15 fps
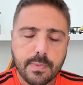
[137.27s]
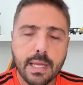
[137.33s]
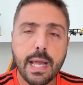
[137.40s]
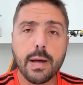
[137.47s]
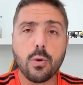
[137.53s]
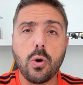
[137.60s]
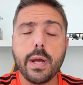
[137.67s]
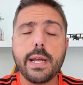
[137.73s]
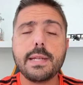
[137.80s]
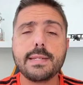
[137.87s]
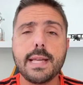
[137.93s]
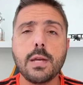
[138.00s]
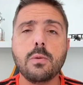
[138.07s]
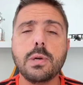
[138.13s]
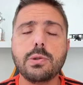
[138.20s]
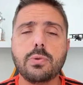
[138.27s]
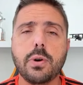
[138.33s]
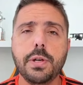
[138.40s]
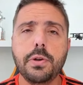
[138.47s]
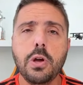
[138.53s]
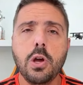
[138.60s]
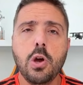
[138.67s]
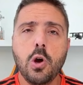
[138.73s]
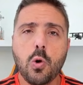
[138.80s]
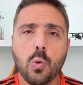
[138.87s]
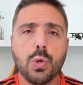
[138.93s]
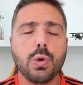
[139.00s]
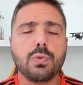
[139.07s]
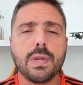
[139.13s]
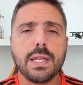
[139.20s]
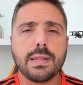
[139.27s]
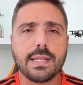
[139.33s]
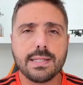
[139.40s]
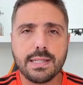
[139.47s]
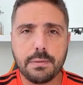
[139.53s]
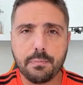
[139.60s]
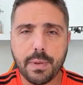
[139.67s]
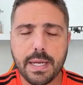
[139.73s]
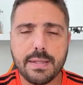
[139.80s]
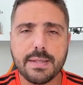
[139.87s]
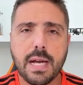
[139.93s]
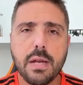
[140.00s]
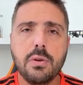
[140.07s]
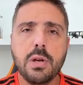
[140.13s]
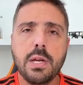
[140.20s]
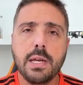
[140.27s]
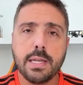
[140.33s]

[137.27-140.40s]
Agora, sem o Antônio, o Will Dantas, empresário,